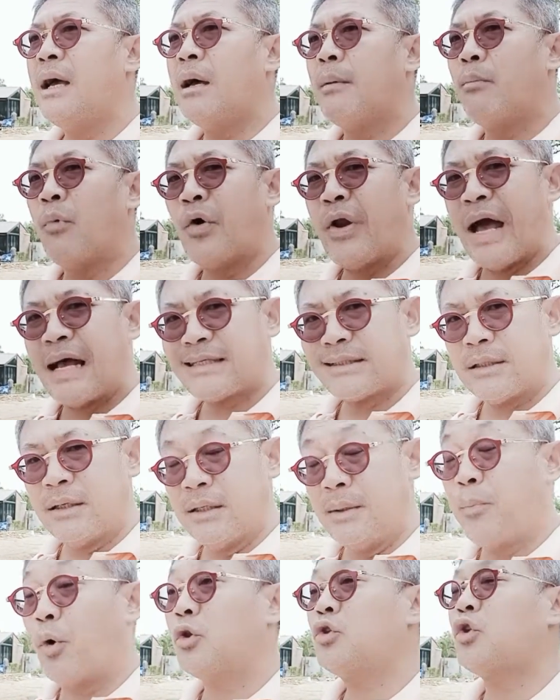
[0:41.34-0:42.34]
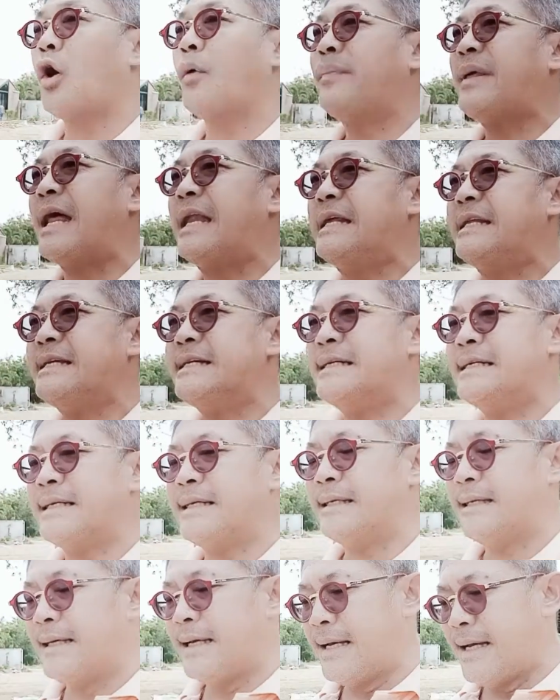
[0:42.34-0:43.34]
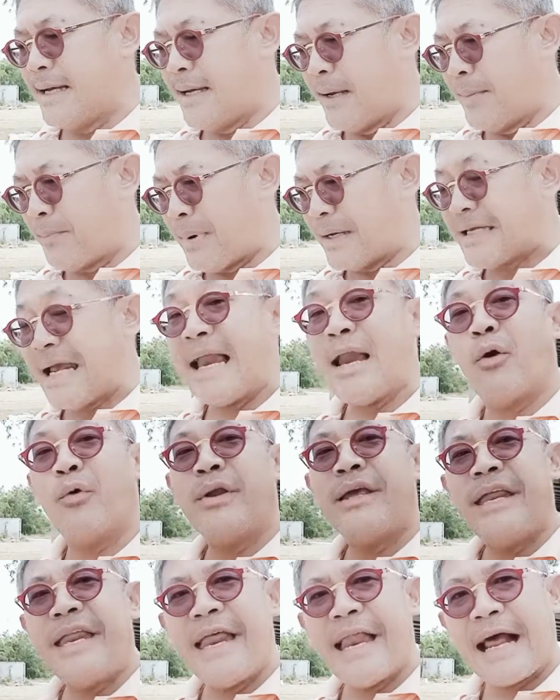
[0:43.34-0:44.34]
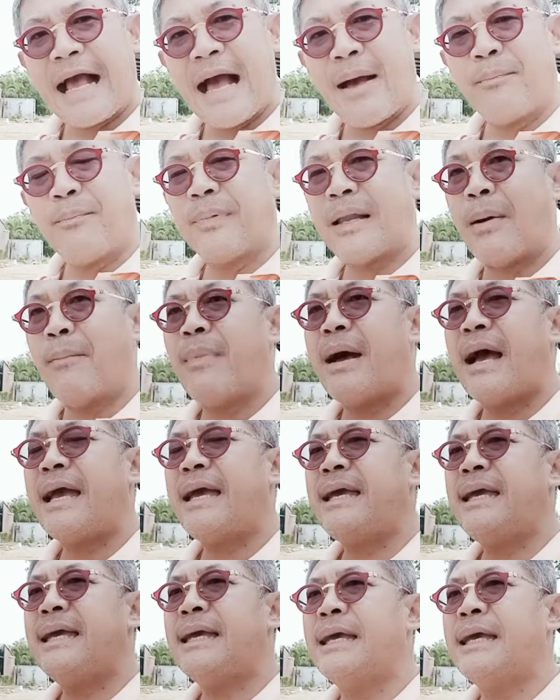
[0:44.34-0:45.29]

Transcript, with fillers: โบนัส หรือผลตอบแทนอื่น ๆ ปัจจัยเหล่านี้เนี่ยนะครับทำให้